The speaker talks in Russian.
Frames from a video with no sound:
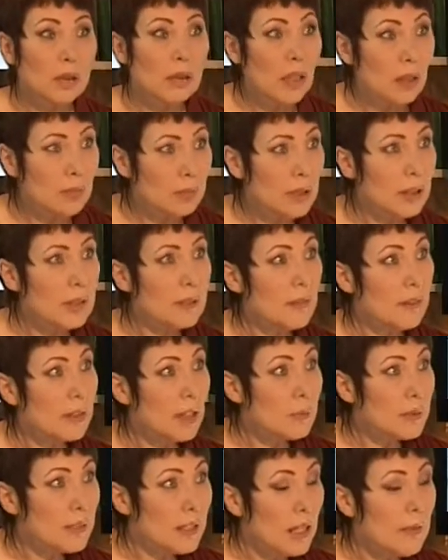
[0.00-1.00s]
Там,
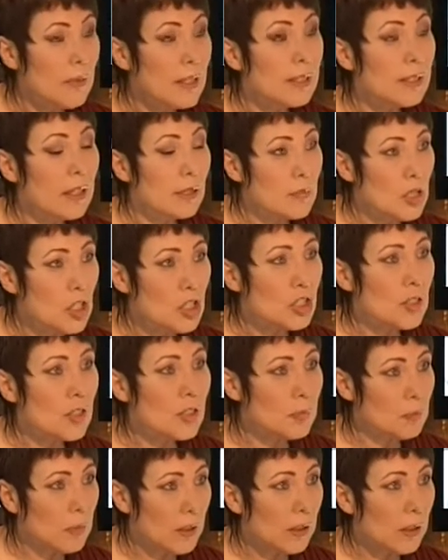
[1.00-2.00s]
там ставились
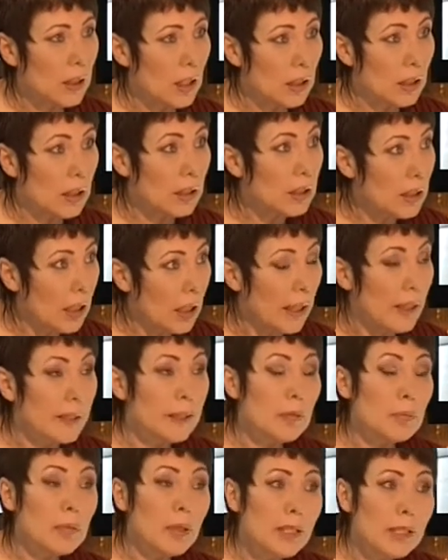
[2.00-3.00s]
коммерческие спектакли. Да,
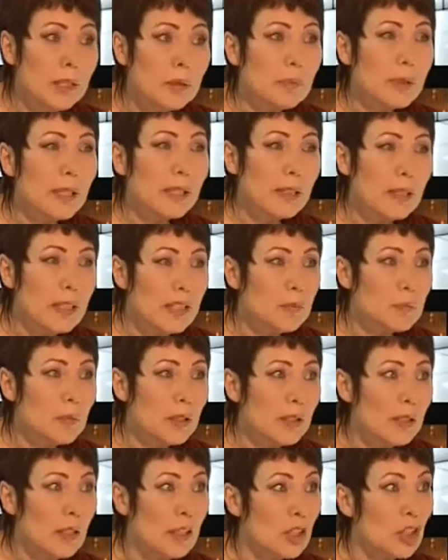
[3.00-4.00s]
это были неплохие
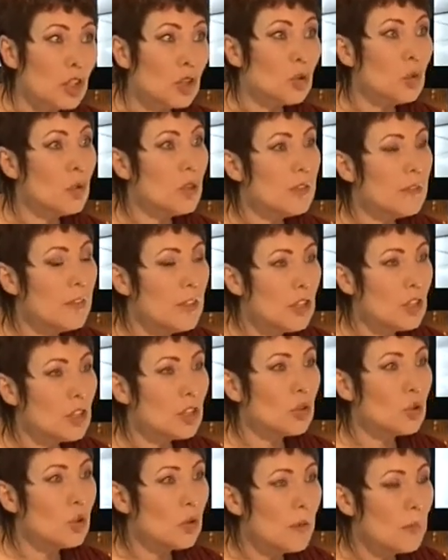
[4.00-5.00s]
спектакли, но извините,
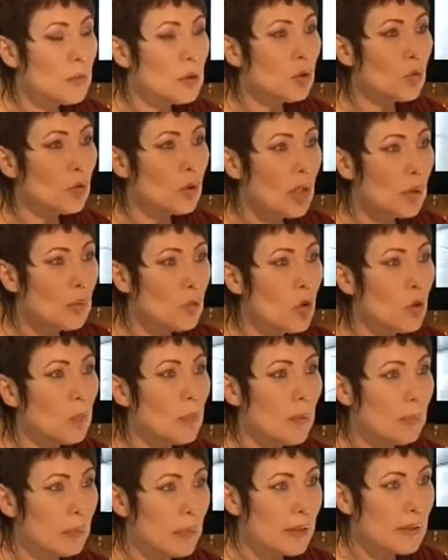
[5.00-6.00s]
кто вообще туда мог
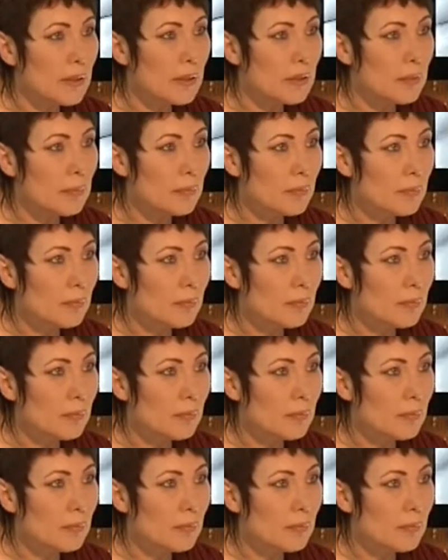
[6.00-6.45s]
попасть?